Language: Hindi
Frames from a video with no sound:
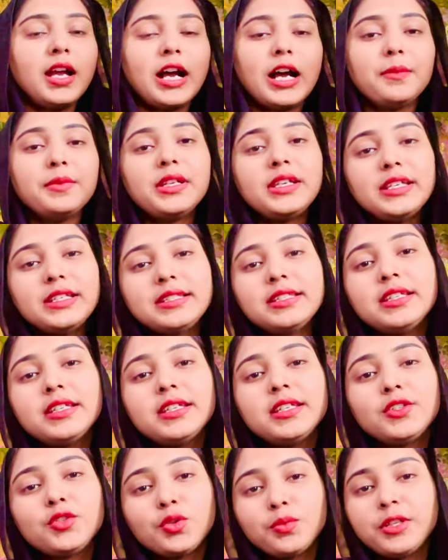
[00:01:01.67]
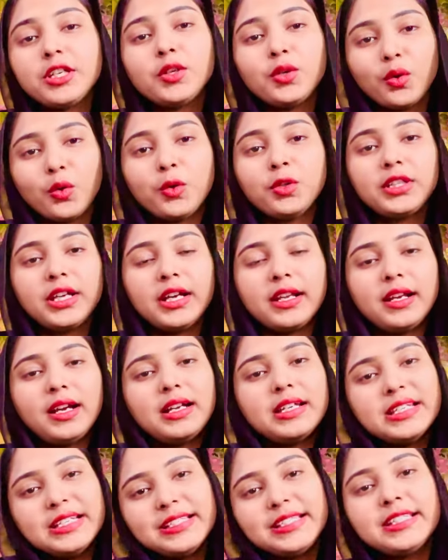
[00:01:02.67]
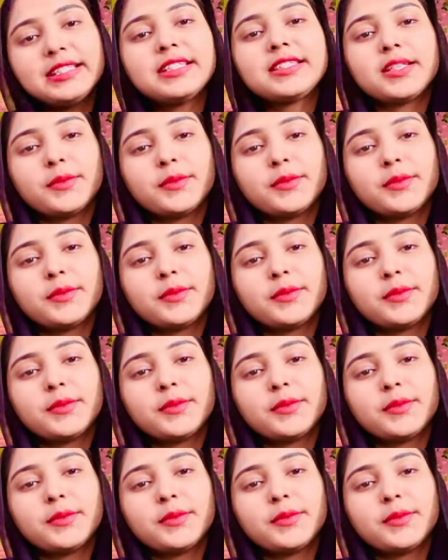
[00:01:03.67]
अभी इसी जो मेरी ग्रोथ है ना इसी से